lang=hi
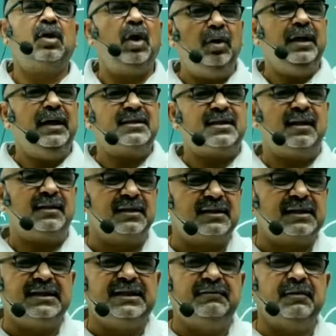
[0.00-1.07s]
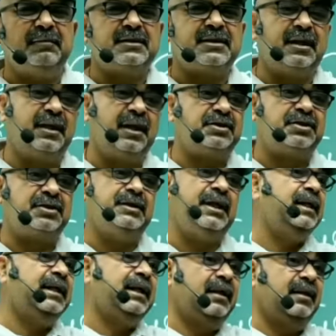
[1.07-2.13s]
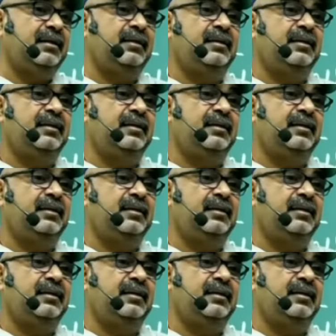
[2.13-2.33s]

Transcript: कौन है सर जिसके जीवन में संघर्ष नहीं है